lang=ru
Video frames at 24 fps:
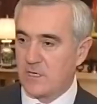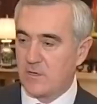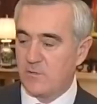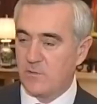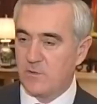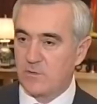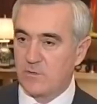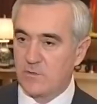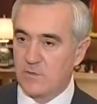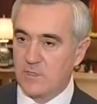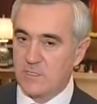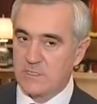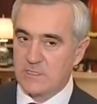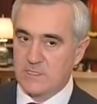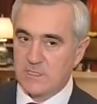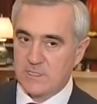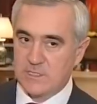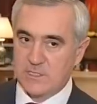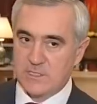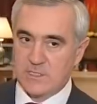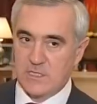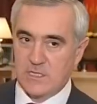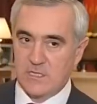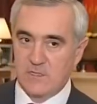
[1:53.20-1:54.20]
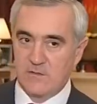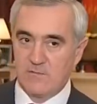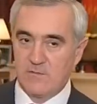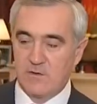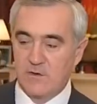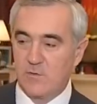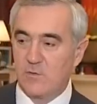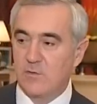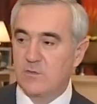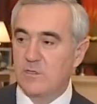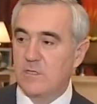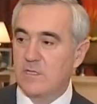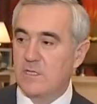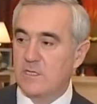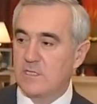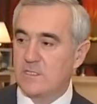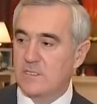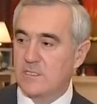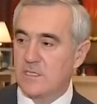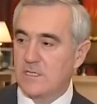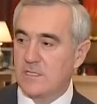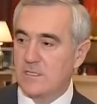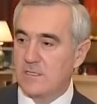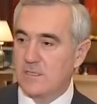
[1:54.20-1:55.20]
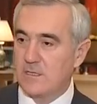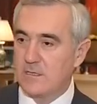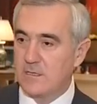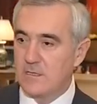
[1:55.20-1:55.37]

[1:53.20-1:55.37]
работа у нас начата два года назад.